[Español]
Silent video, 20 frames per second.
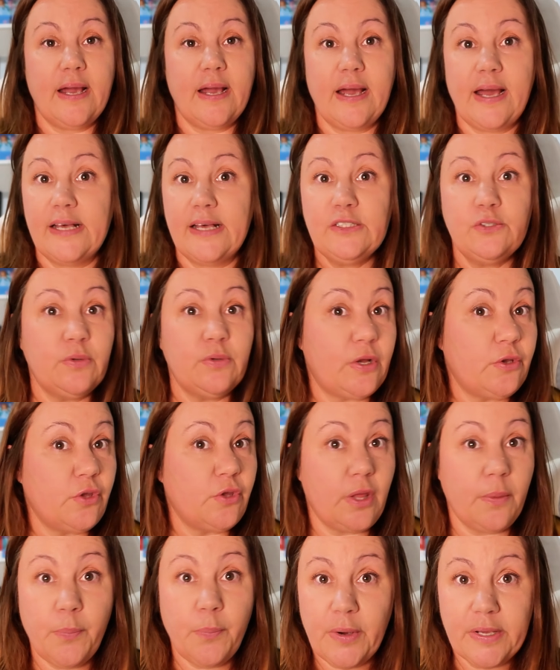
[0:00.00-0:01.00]
casi un
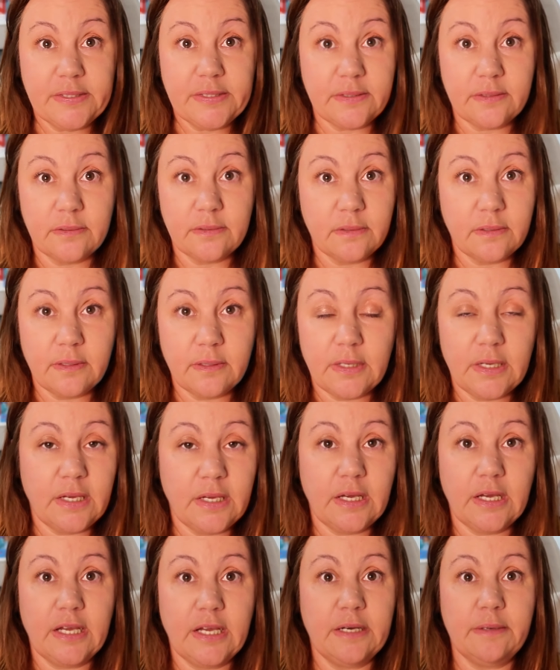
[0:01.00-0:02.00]
año después,
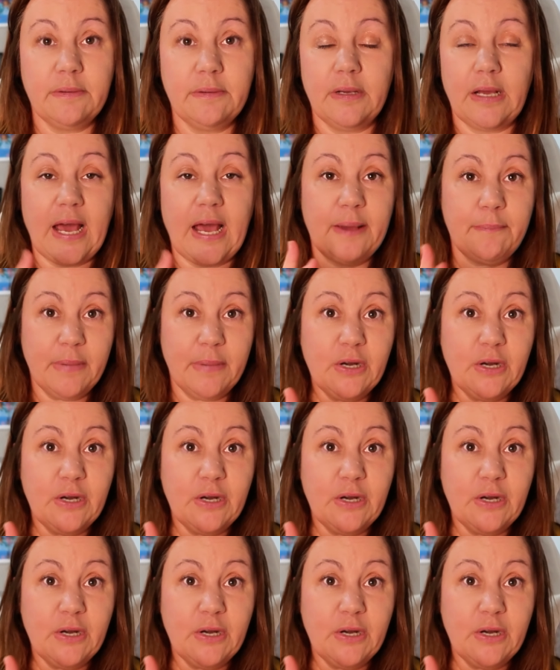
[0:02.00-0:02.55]
en